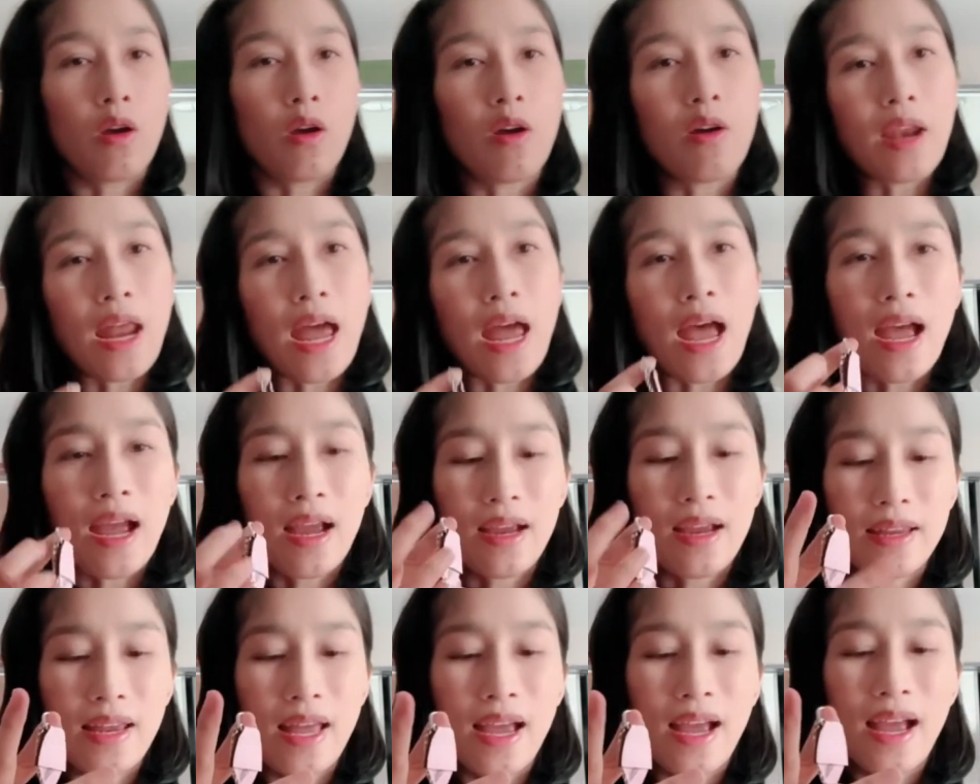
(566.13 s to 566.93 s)
ก็ได้
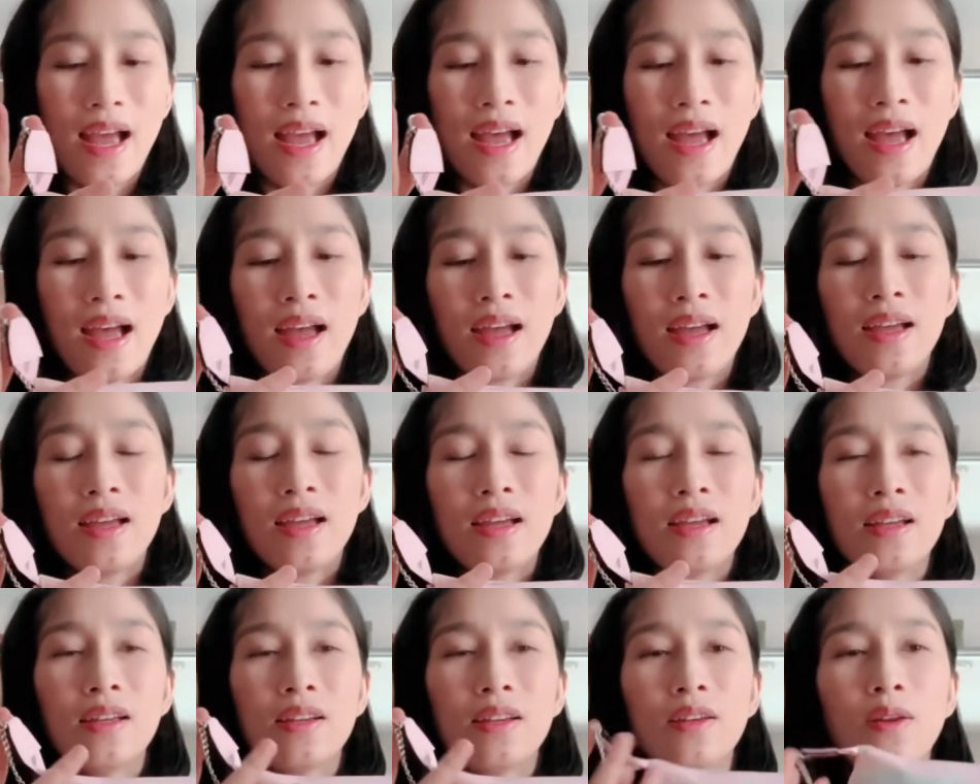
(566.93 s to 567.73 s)
นะคะ
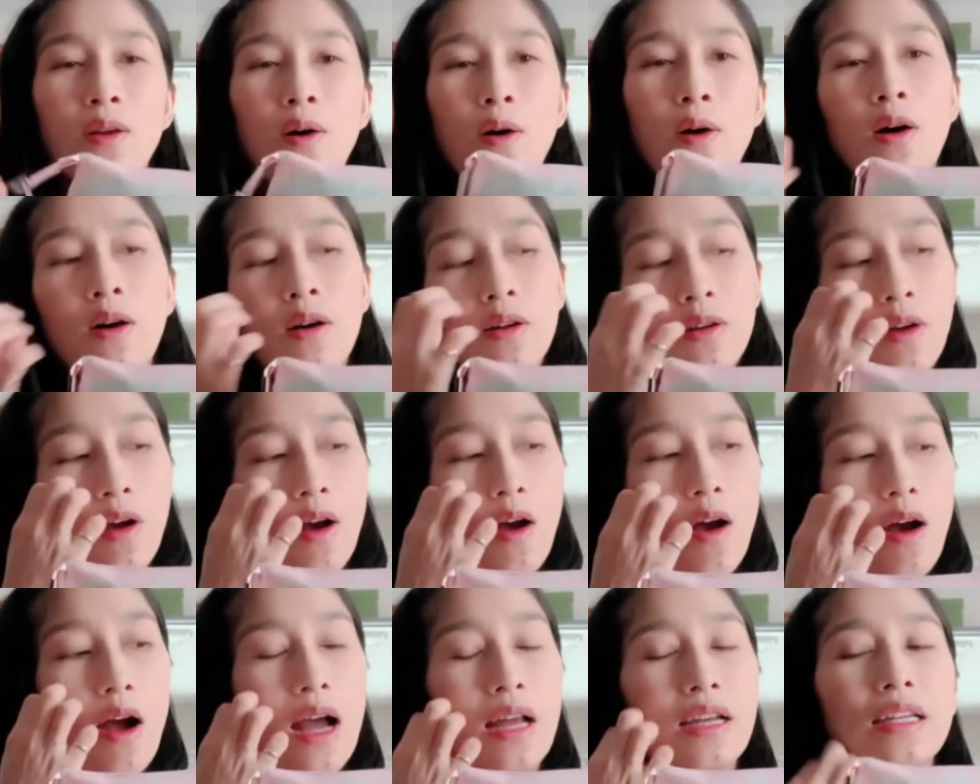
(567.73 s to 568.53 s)
เนาะ
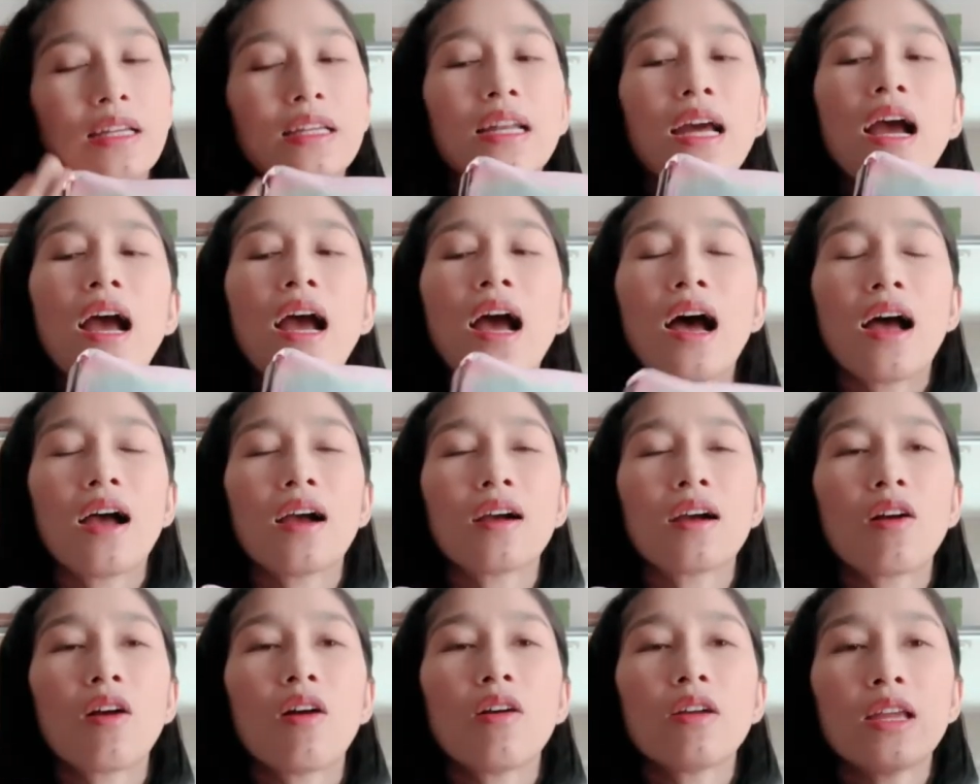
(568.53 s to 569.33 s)
ก็อันนี้นะคะ
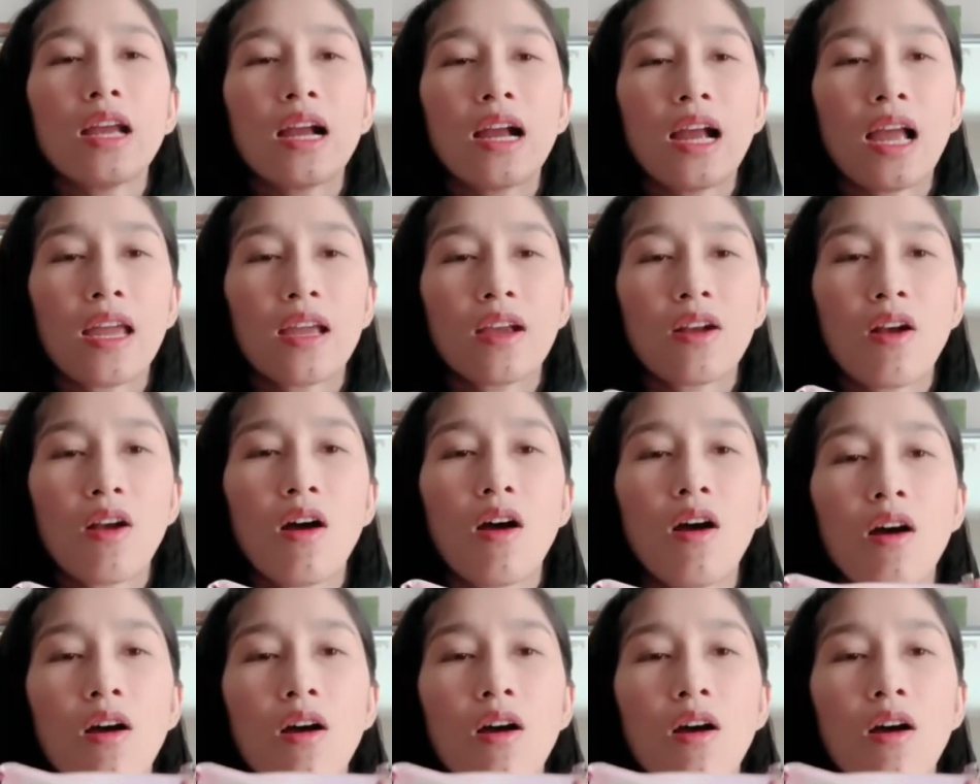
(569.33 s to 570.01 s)
ก็ยังไงก็